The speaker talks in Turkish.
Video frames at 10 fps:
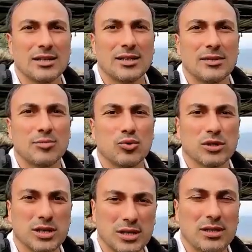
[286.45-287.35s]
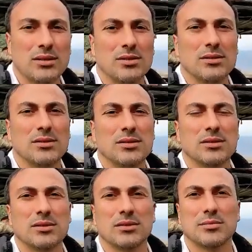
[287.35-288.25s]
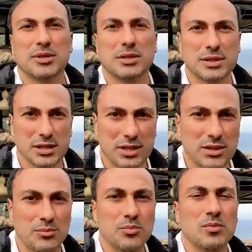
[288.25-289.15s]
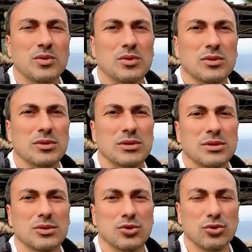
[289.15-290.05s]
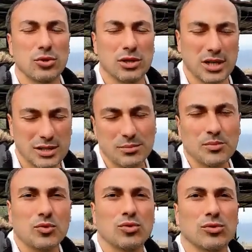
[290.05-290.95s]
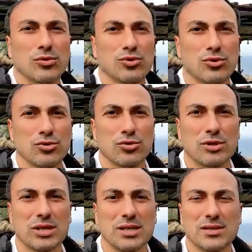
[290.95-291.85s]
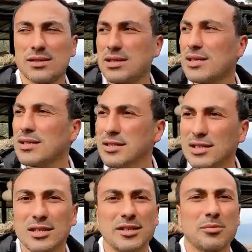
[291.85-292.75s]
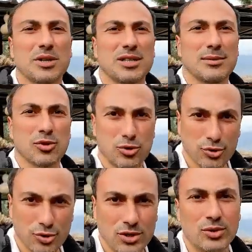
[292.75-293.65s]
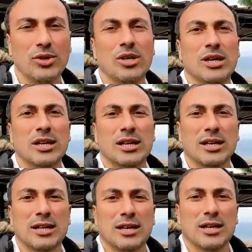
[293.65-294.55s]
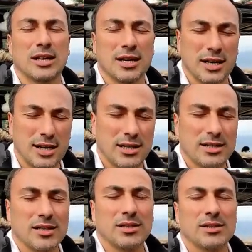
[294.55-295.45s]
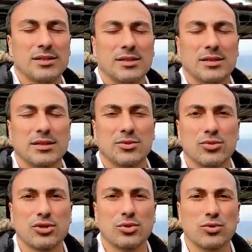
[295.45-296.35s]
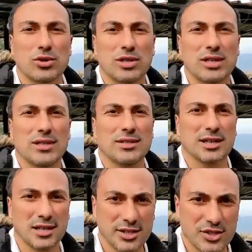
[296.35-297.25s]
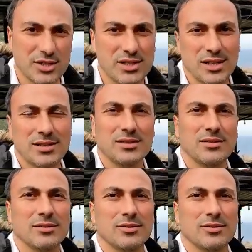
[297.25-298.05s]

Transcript: E, burada e, bir yardım, e, gönüllü yardım kuruluşunun sayesinde Dikili'nin Bademli Köyü'nün Er e, Turistik Otel'e yerleştirdiler.